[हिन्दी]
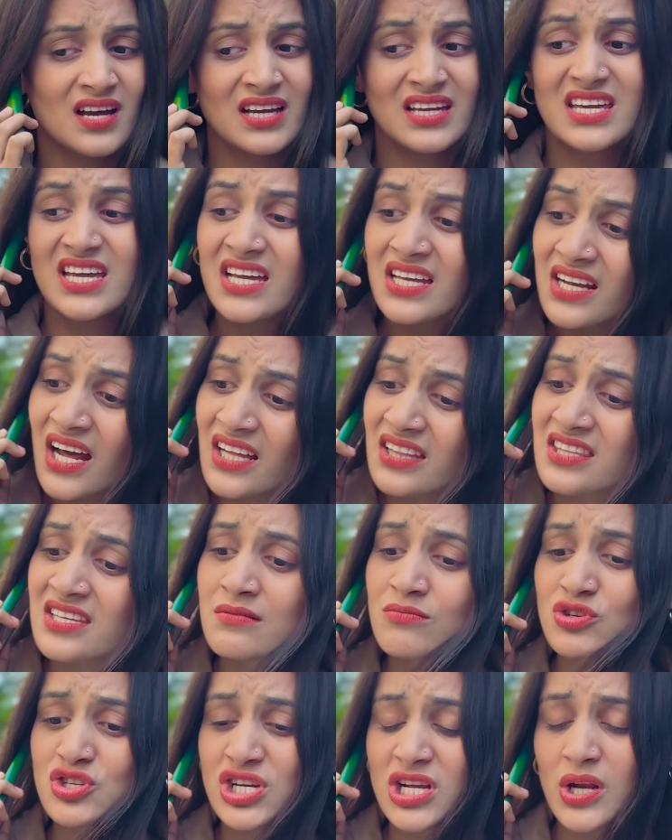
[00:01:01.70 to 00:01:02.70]
घिन आती है
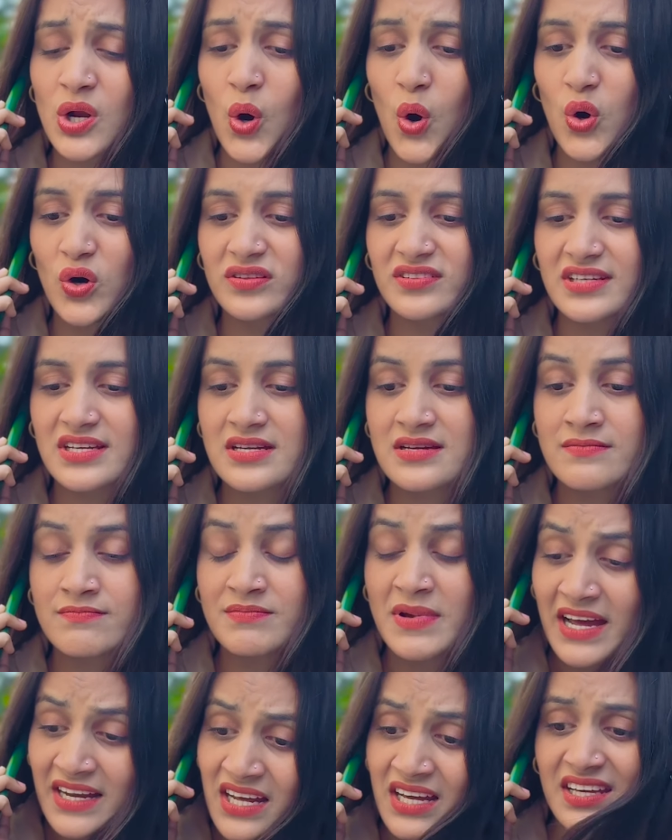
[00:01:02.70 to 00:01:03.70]
मुझे इन लोगों से
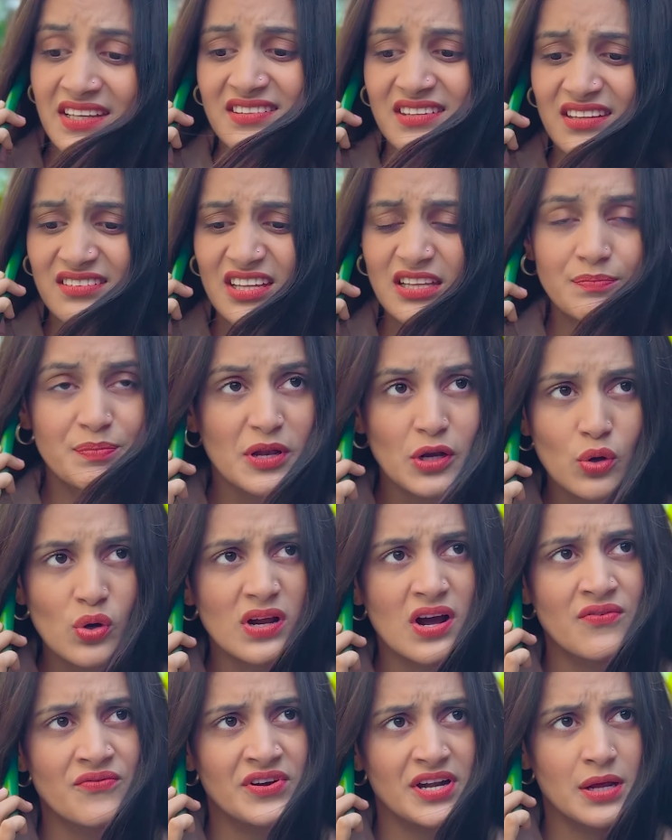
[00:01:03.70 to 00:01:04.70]
मैं ना इसके साथ बिल्कुल
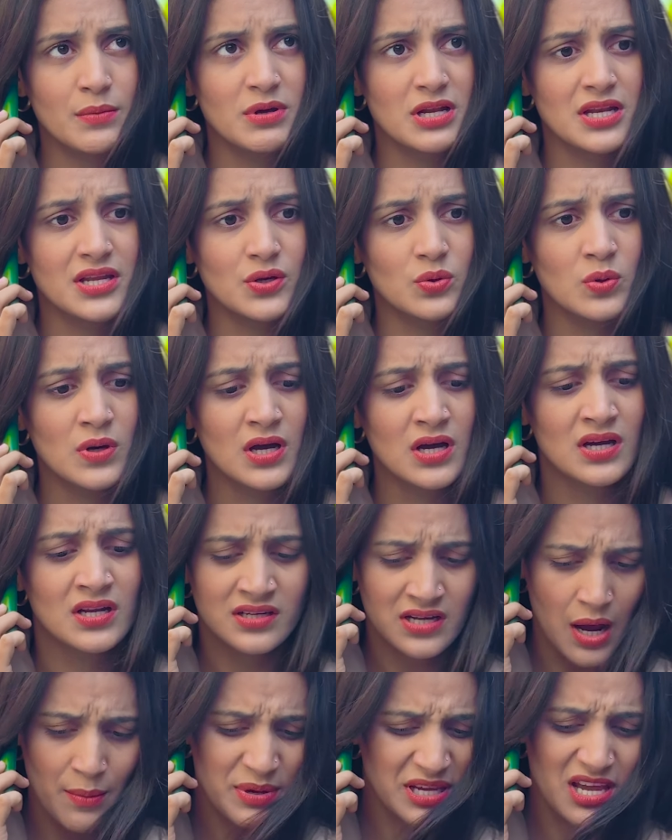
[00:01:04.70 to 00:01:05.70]
कंफर्टेबल नहीं हूँ
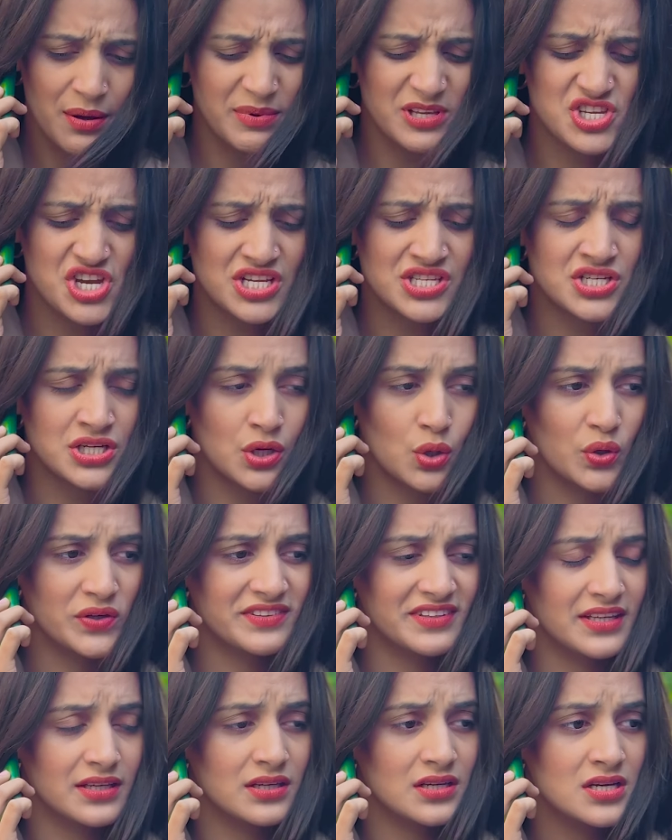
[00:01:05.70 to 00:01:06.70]
अभी कभी चेंज करो
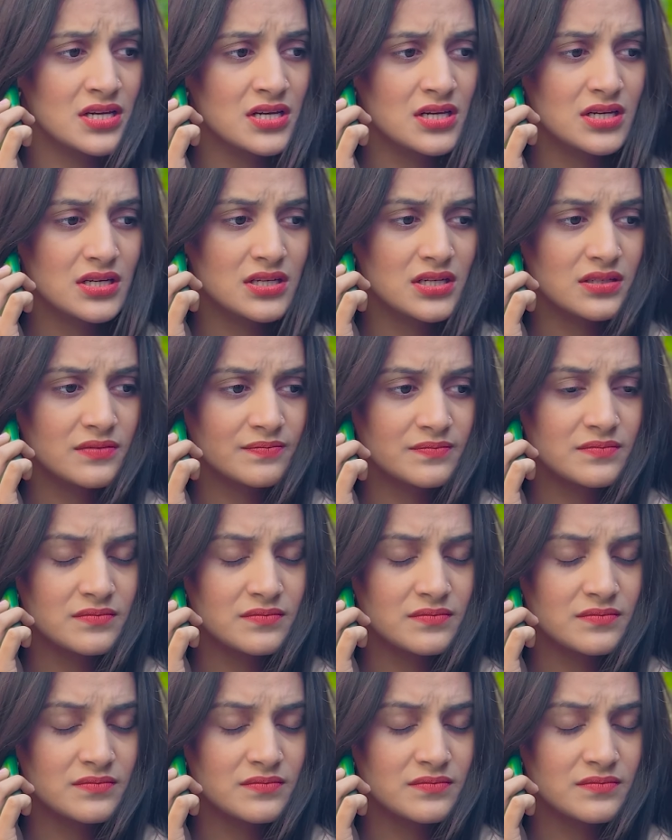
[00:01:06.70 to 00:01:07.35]
इसे अरे